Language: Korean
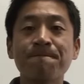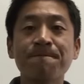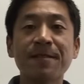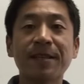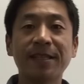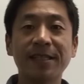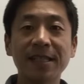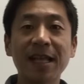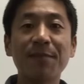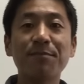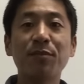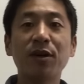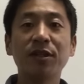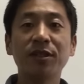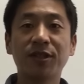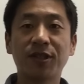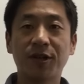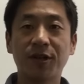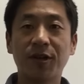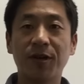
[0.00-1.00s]

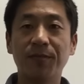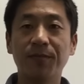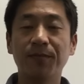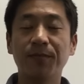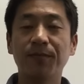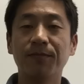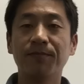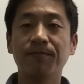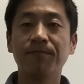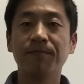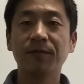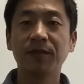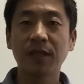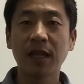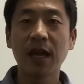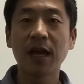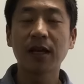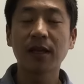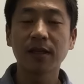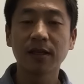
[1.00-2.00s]
지난번처럼
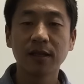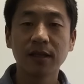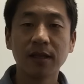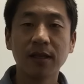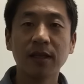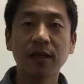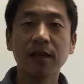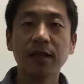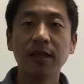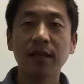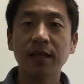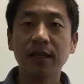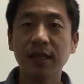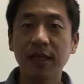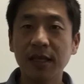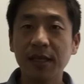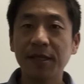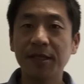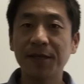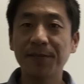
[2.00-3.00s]
딱
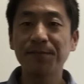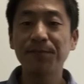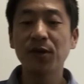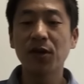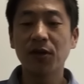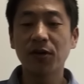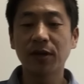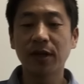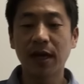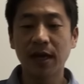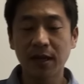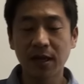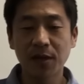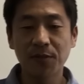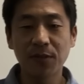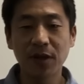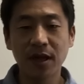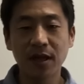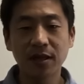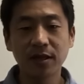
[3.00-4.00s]

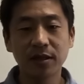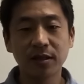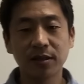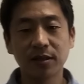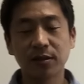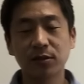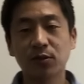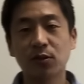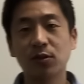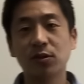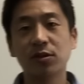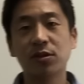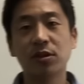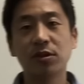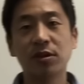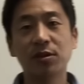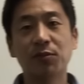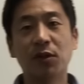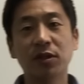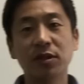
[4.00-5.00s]
20명에게만
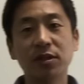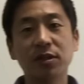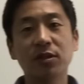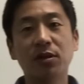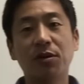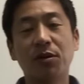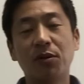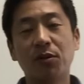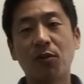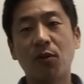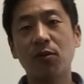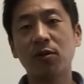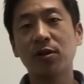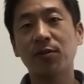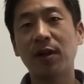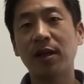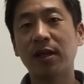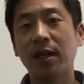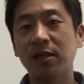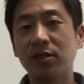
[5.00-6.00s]
솔루션을 먼저
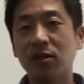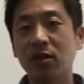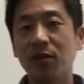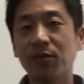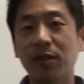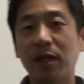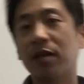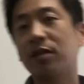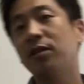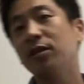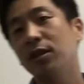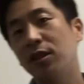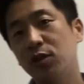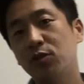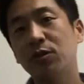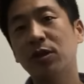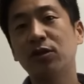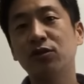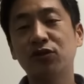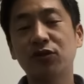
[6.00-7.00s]
공급할 예정입니다. 그
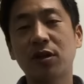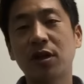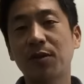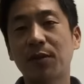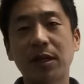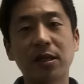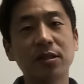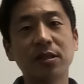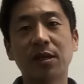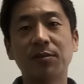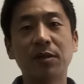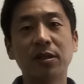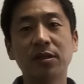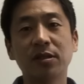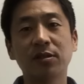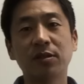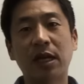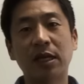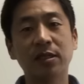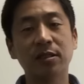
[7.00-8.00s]
이후에는 추가를 받을지 안
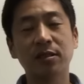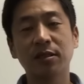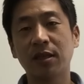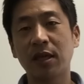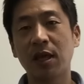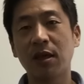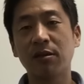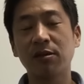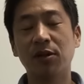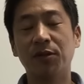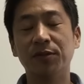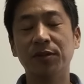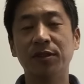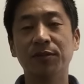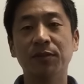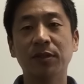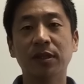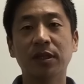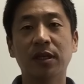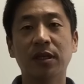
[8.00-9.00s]
받을지는 아직은 계획이
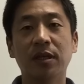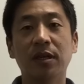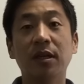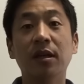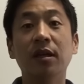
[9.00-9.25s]
없습니다.